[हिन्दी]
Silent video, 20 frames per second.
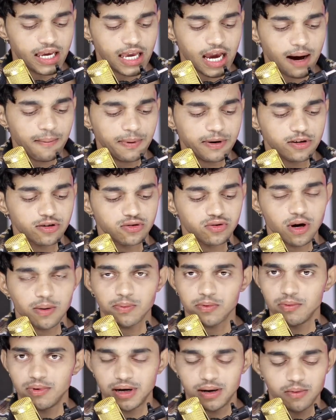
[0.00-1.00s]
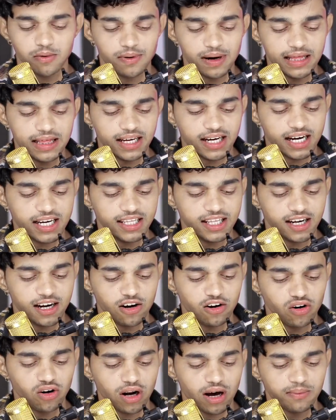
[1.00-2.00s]
यहाँ पर दोस्तों आपको मेरा मोबाइल दिखाई दे
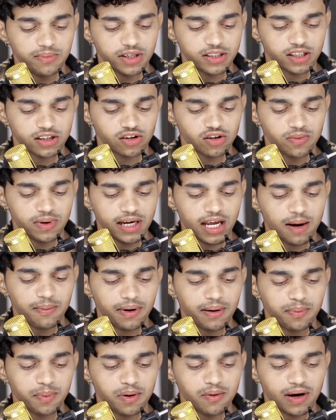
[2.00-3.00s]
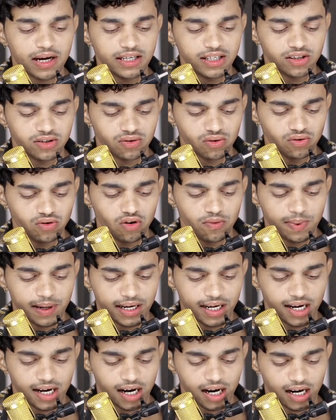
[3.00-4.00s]
रहा होगा और आप देख सकते हो मैंने यहाँ पर अपना वाई स्टूडियो
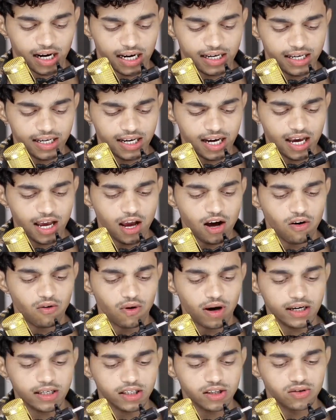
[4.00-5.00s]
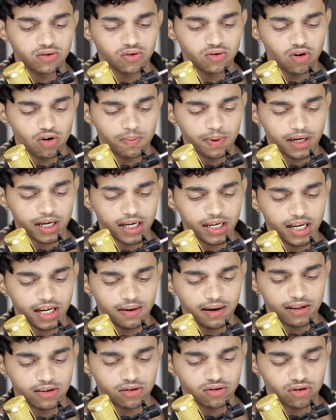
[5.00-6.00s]
ओपन कर रखा है ठीक है वाई स्टूडियो ओपन करने
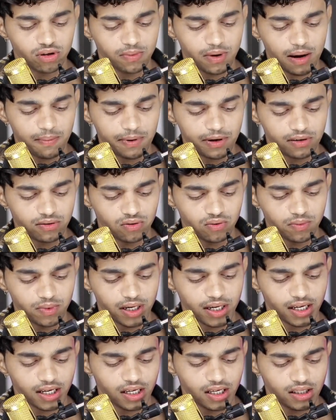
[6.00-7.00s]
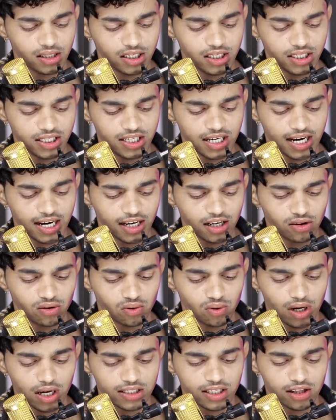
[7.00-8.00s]
के बाद दोस्तों यहाँ पर जूम करके नीचे आएंगे
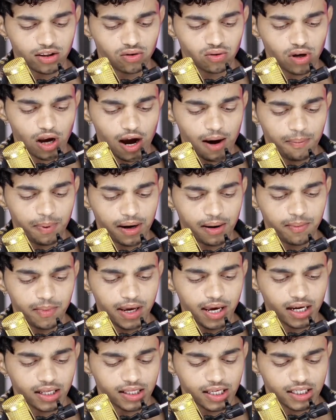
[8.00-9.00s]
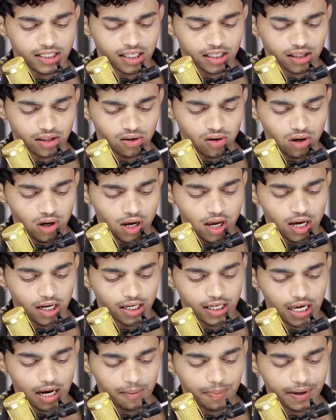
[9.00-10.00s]
थोड़ा सा तो यहाँ पर हमें एक देख सकते हो
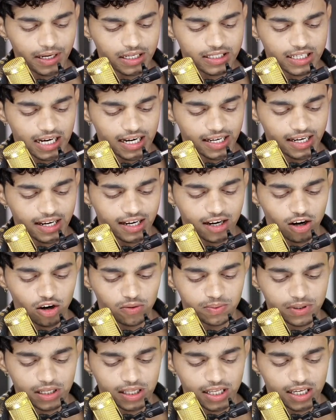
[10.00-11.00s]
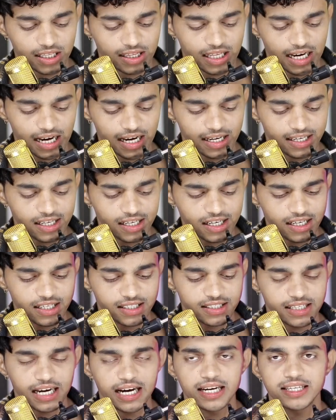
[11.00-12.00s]
यहाँ पर एक सेटिंग का ऑप्शन दिखता है ठीक है
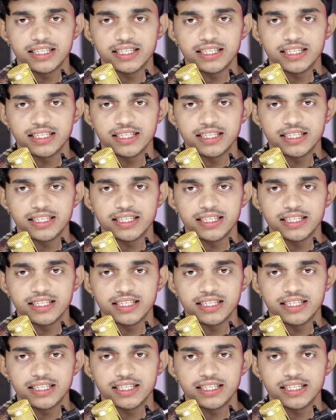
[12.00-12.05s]
इस